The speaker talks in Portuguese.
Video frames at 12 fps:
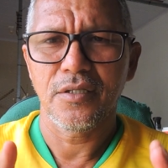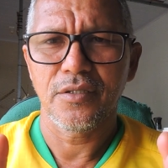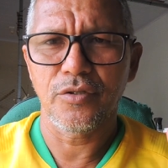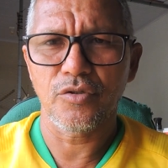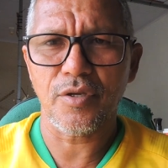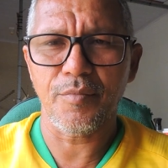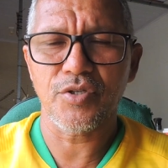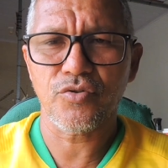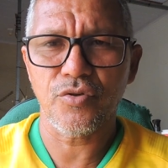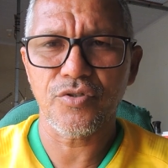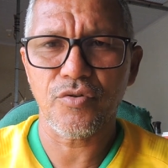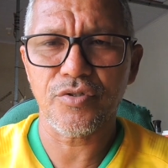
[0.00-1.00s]
Deus
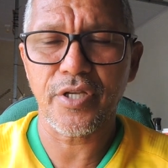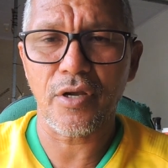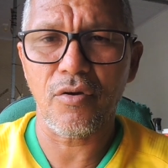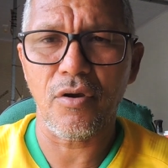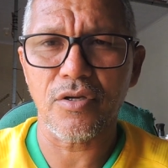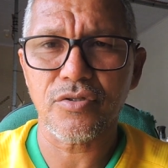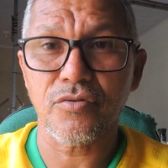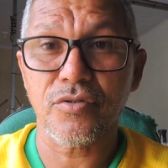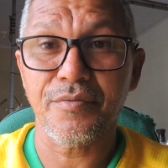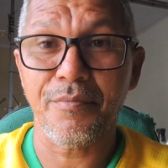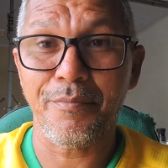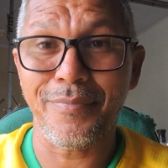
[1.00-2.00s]
abençoe seus
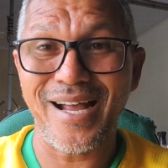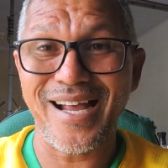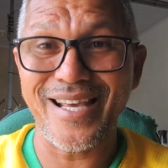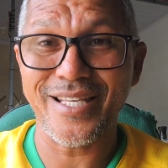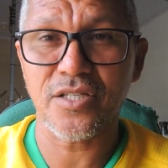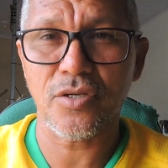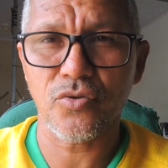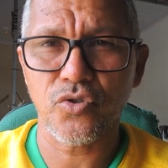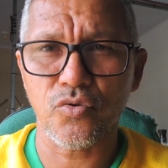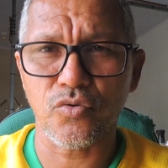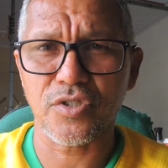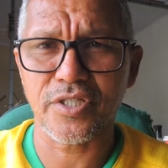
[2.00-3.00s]
negócios, paz,
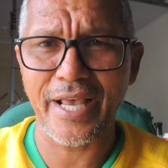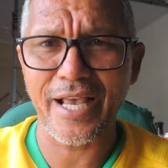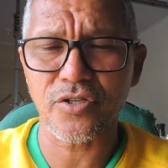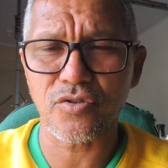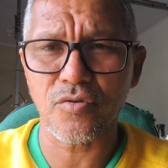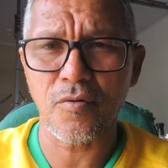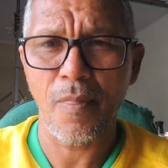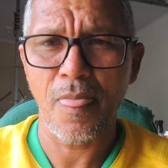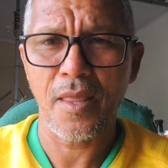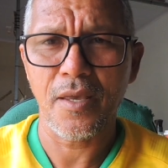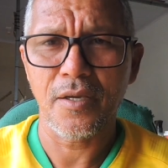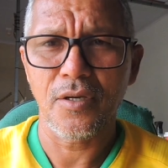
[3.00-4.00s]
sucesso,
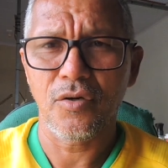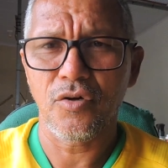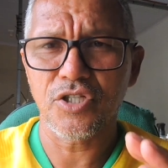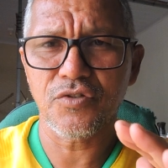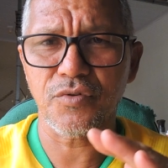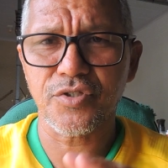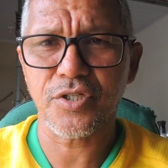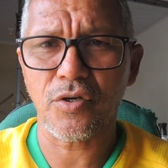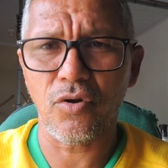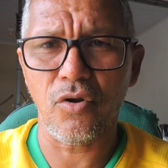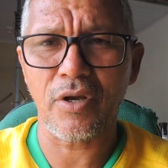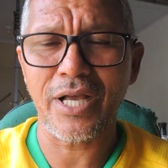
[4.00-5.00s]
onde você
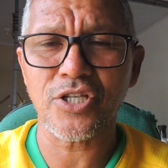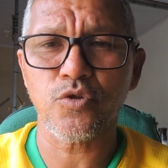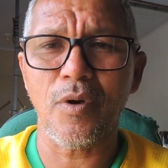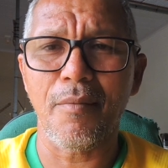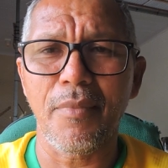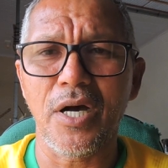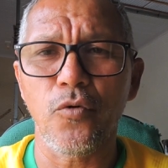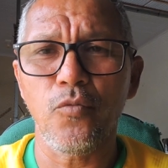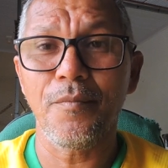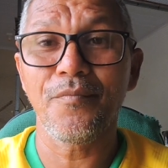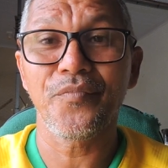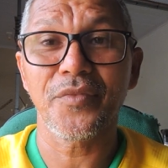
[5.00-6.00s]
colocar sua
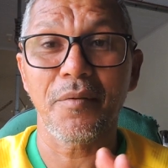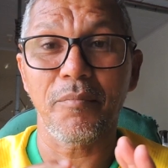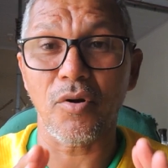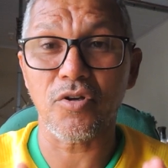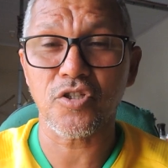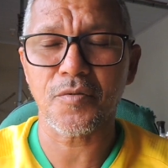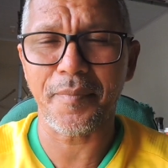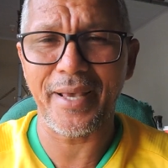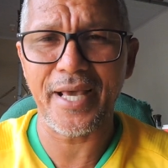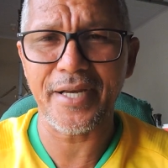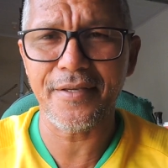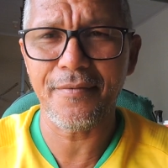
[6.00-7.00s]
mão,
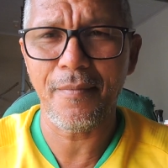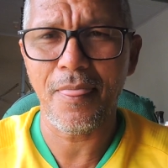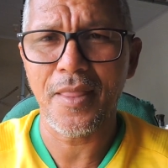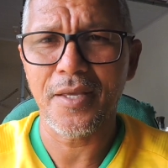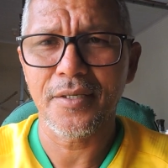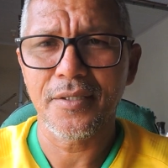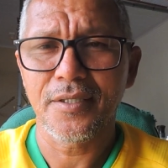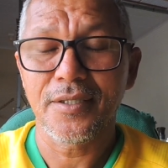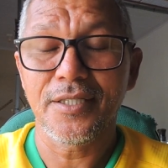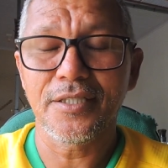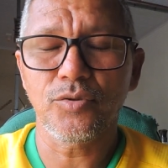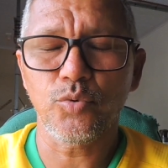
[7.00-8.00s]
prospere
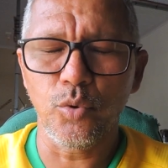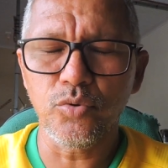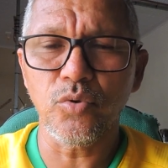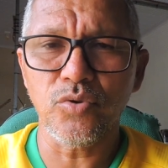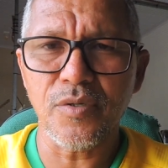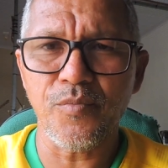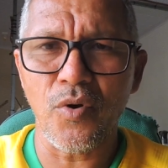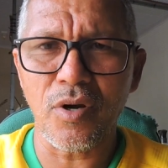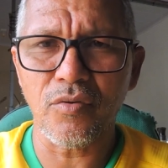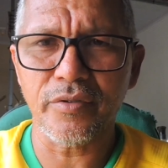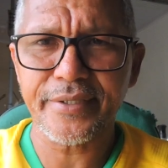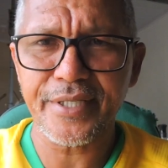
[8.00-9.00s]
e tudo de bom
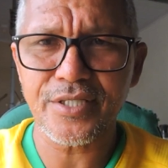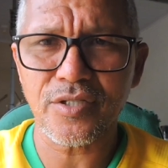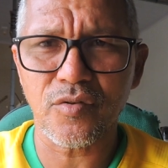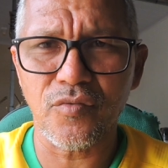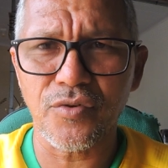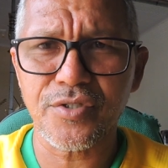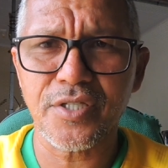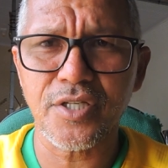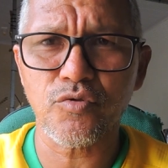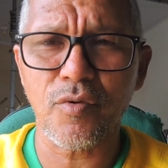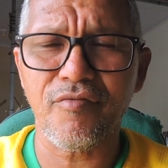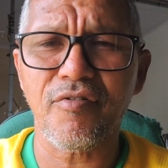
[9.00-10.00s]
aconteça com você,
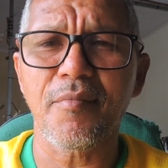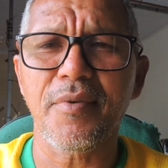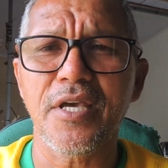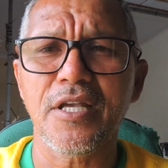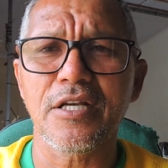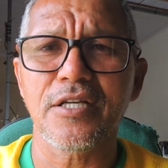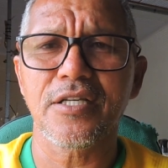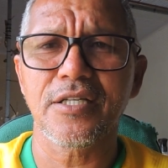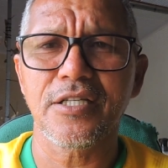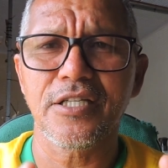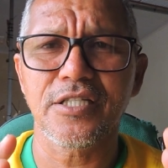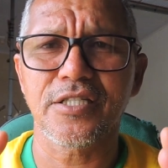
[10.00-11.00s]
sua família
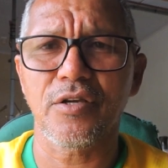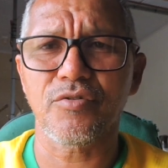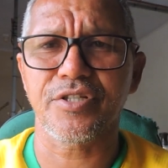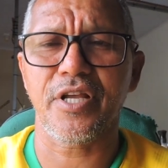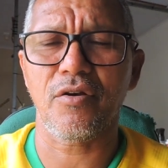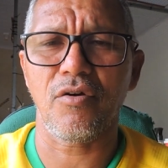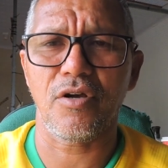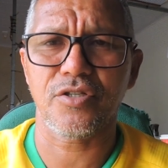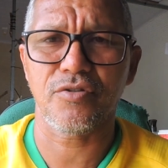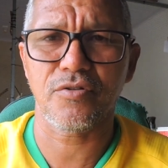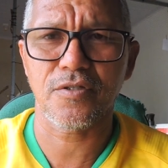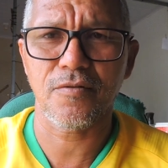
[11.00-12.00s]
e seus
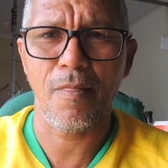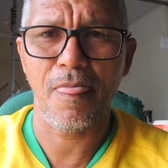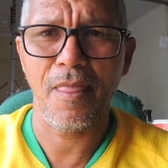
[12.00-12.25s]
negócios.